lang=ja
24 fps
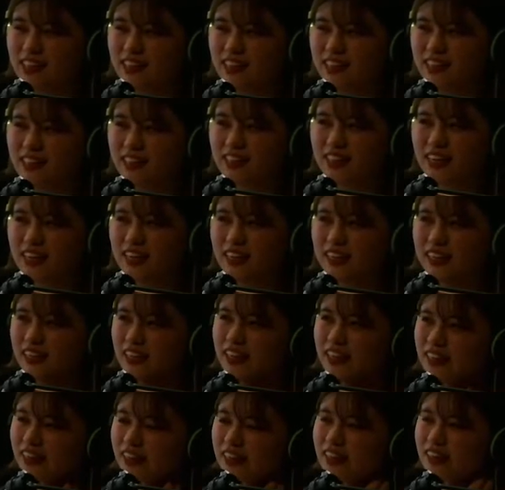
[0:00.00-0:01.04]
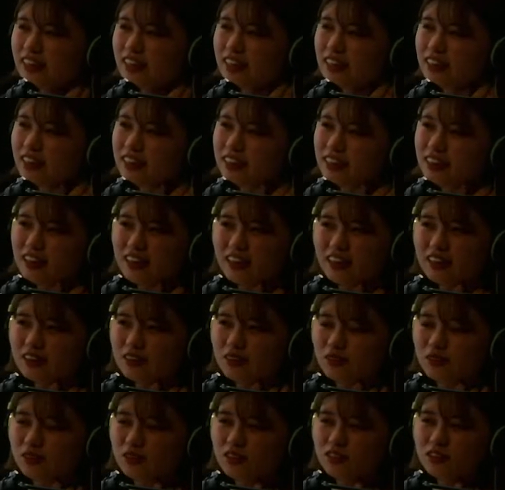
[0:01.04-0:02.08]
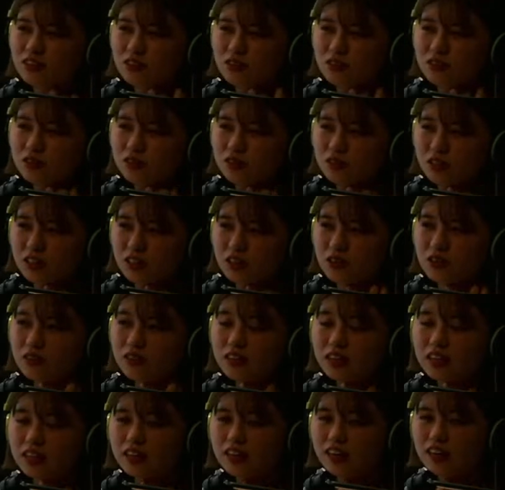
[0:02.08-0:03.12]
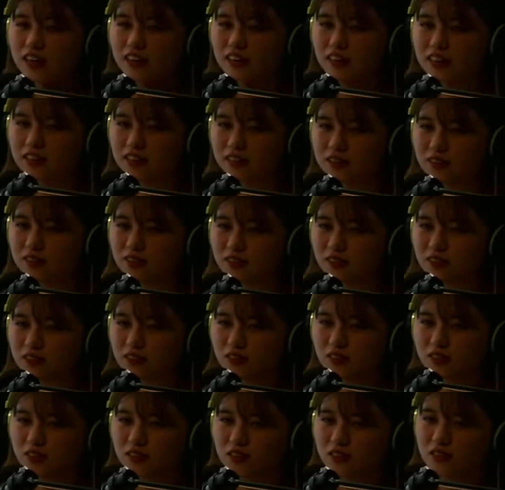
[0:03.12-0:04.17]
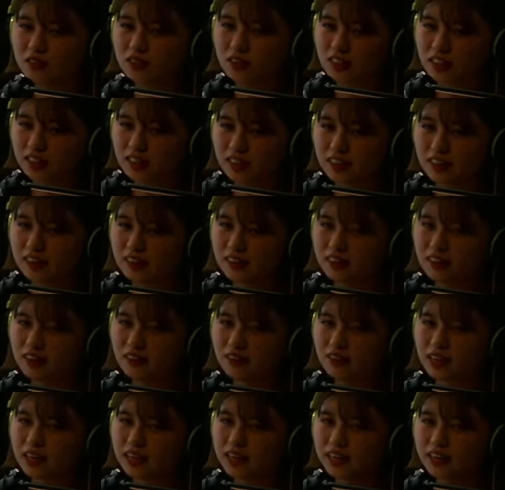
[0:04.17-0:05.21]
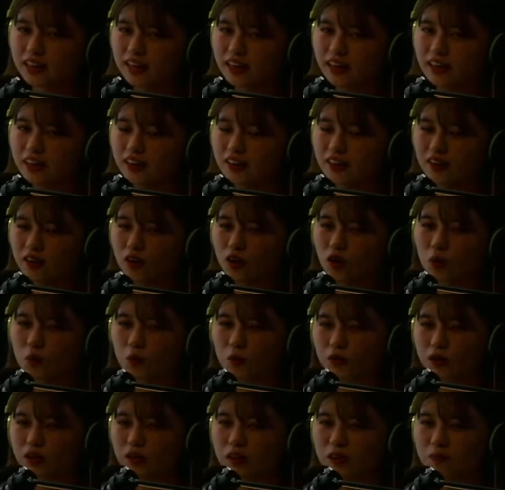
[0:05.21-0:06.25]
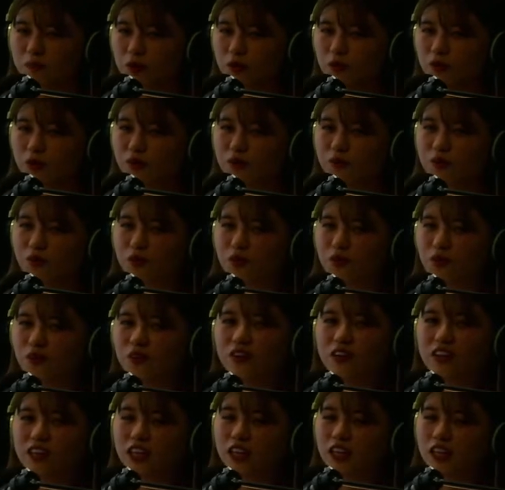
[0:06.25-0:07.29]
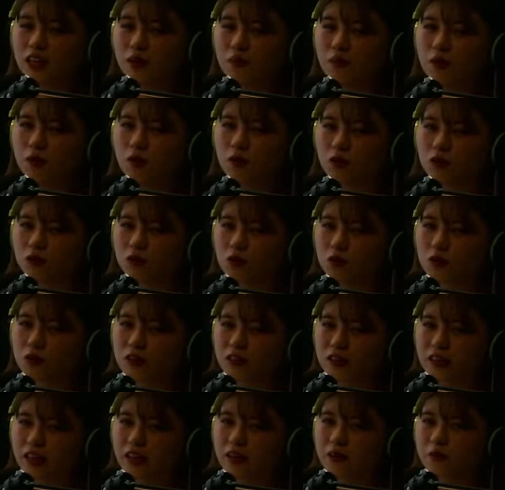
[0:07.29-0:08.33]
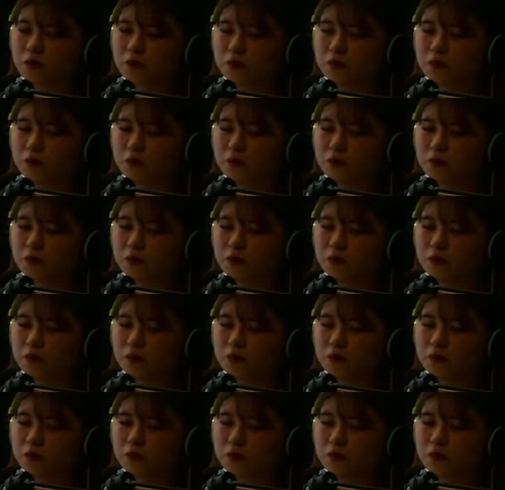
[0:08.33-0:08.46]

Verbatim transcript: 最近、えっ、ー、と、ずっといろんなアーティストの曲を聴いてる中で、あ、もう一回 Perfume を聴いてみようと思って、